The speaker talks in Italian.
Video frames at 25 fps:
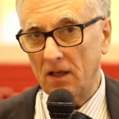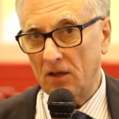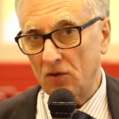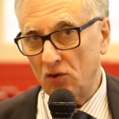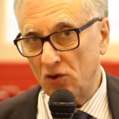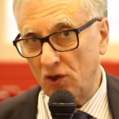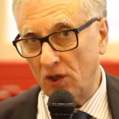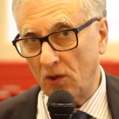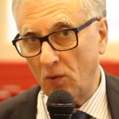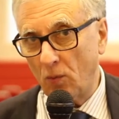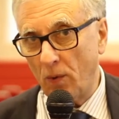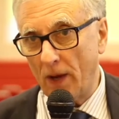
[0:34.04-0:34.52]

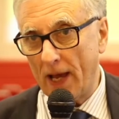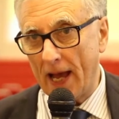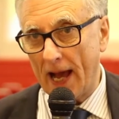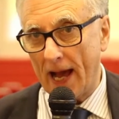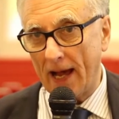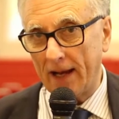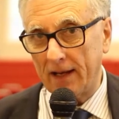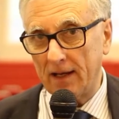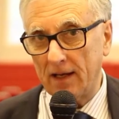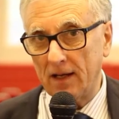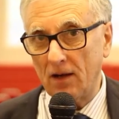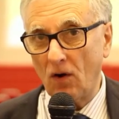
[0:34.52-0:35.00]
5
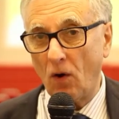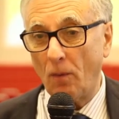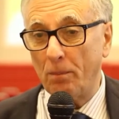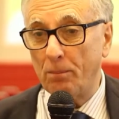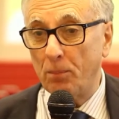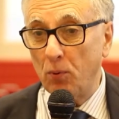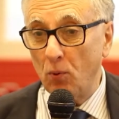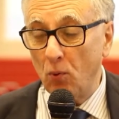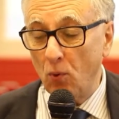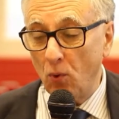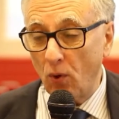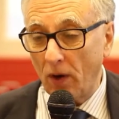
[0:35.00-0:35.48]
anni
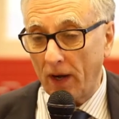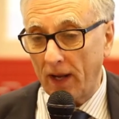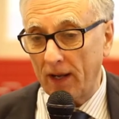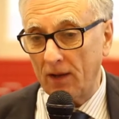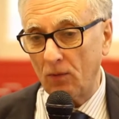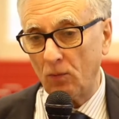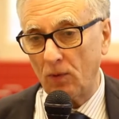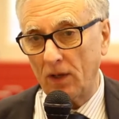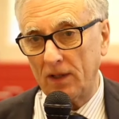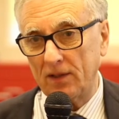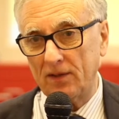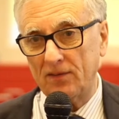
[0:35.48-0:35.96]

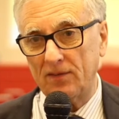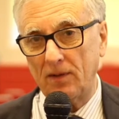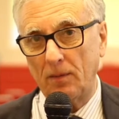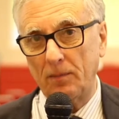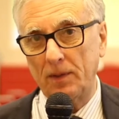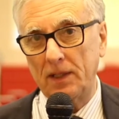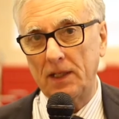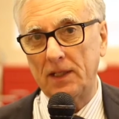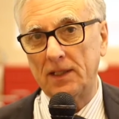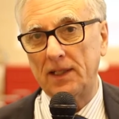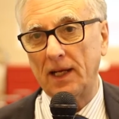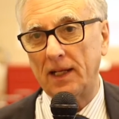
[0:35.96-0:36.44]
oppure una
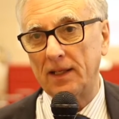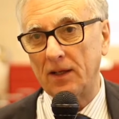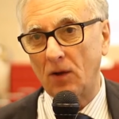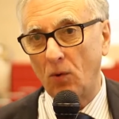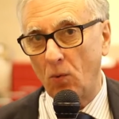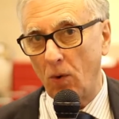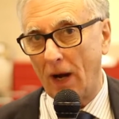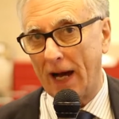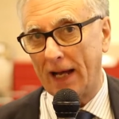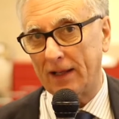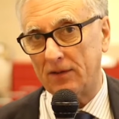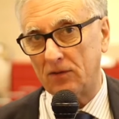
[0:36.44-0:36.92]
disabilità di
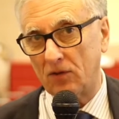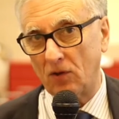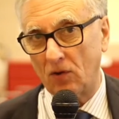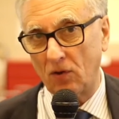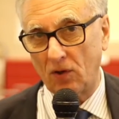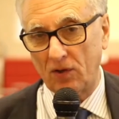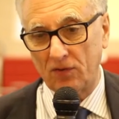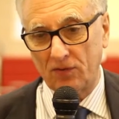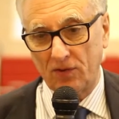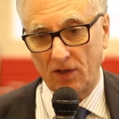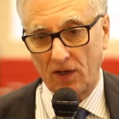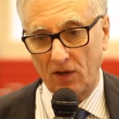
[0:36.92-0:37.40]

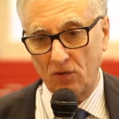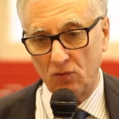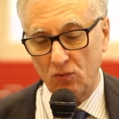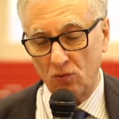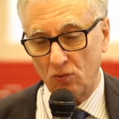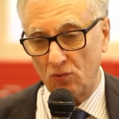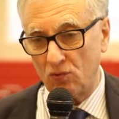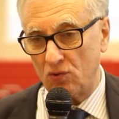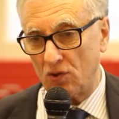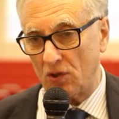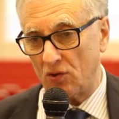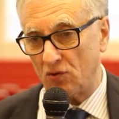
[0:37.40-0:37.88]
4 che si
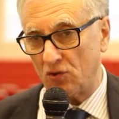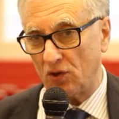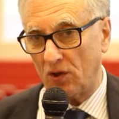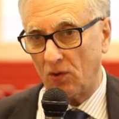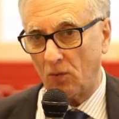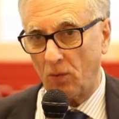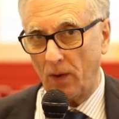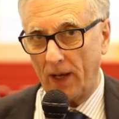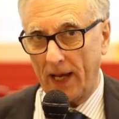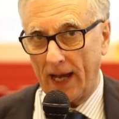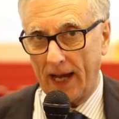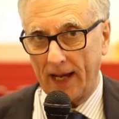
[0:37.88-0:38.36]
raggiunge in
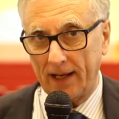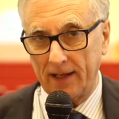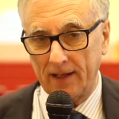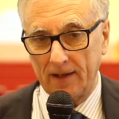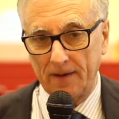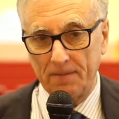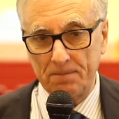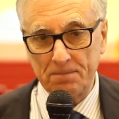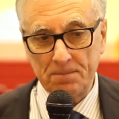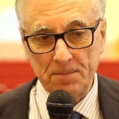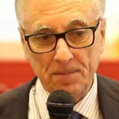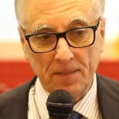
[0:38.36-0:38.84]
5
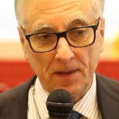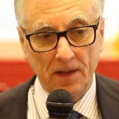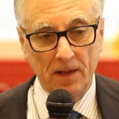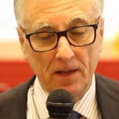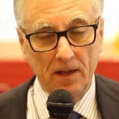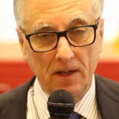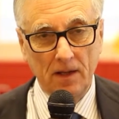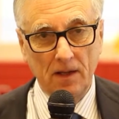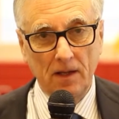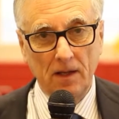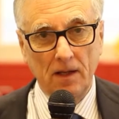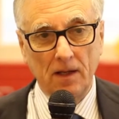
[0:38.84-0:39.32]
anni.
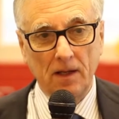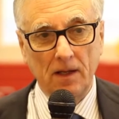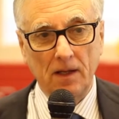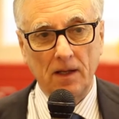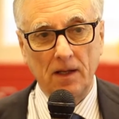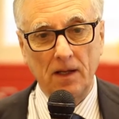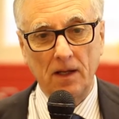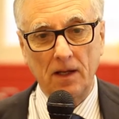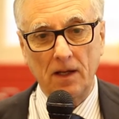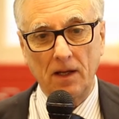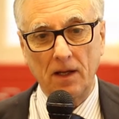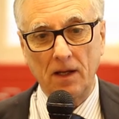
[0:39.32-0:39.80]

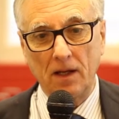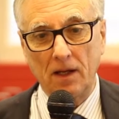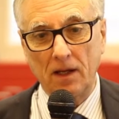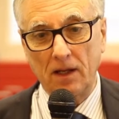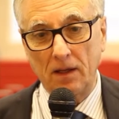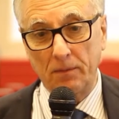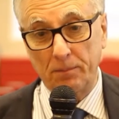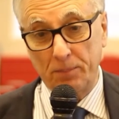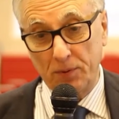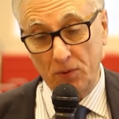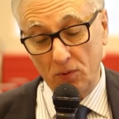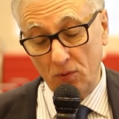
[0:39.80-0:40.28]
Eh,
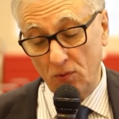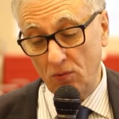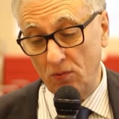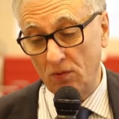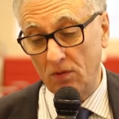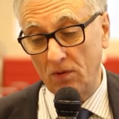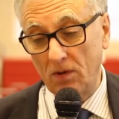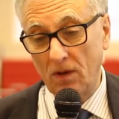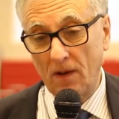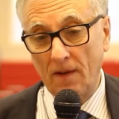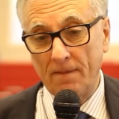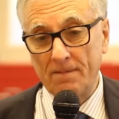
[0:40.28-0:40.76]
in più
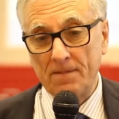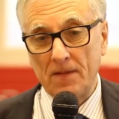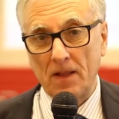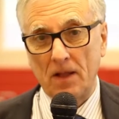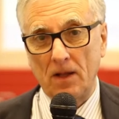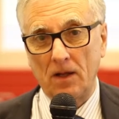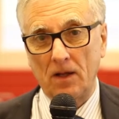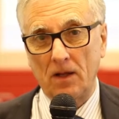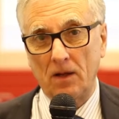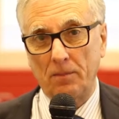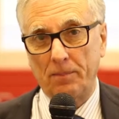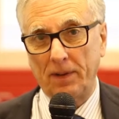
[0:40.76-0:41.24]

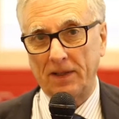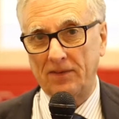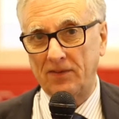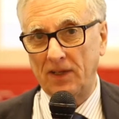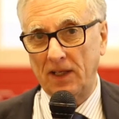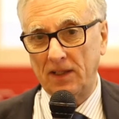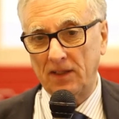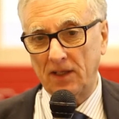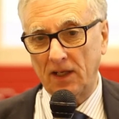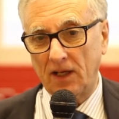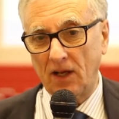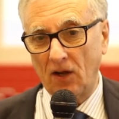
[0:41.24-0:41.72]
eh,
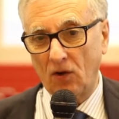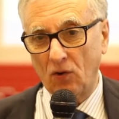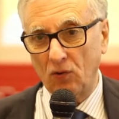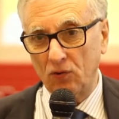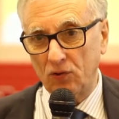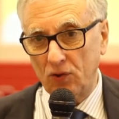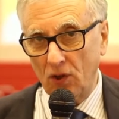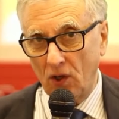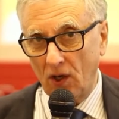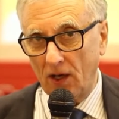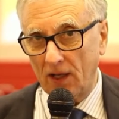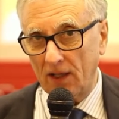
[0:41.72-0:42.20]
pazienti che
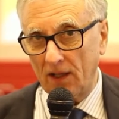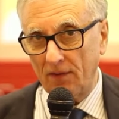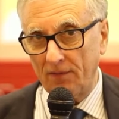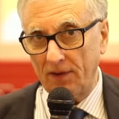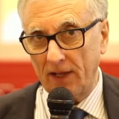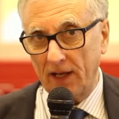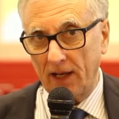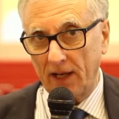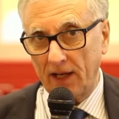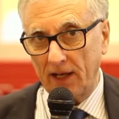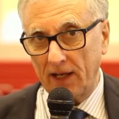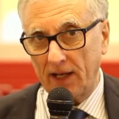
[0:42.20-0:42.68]
continuano ad
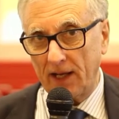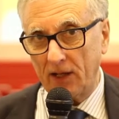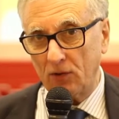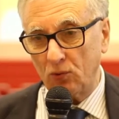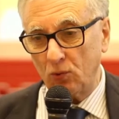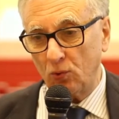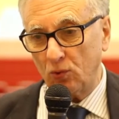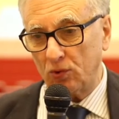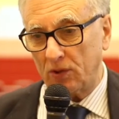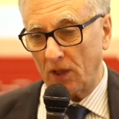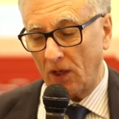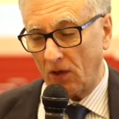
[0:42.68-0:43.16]
avere
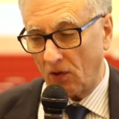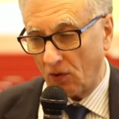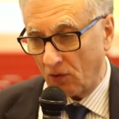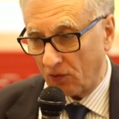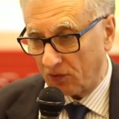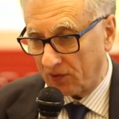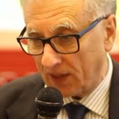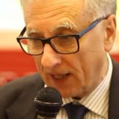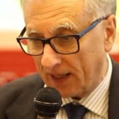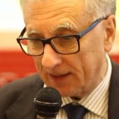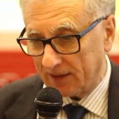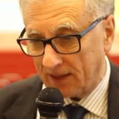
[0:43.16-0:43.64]
ricadute
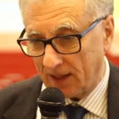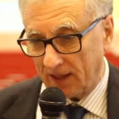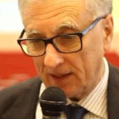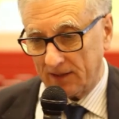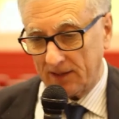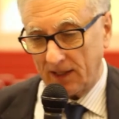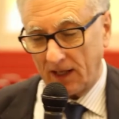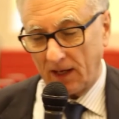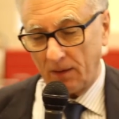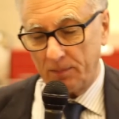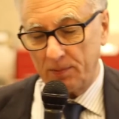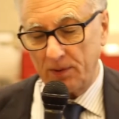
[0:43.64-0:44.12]
nonostante
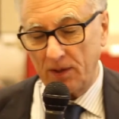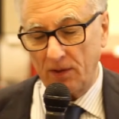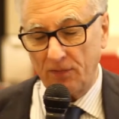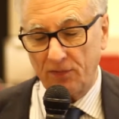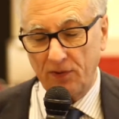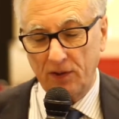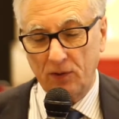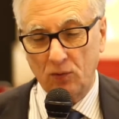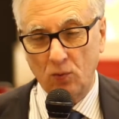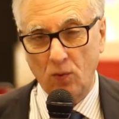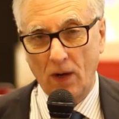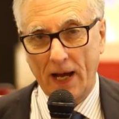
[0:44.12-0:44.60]
le terapie
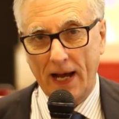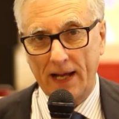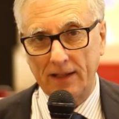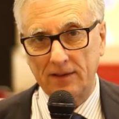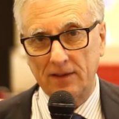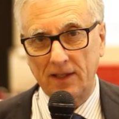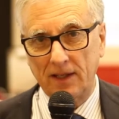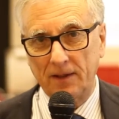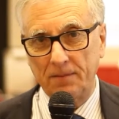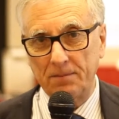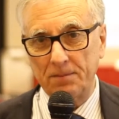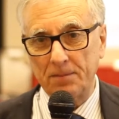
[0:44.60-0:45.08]

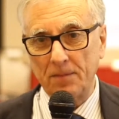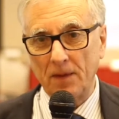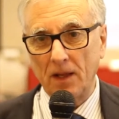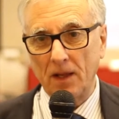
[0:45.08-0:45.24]
effettuate,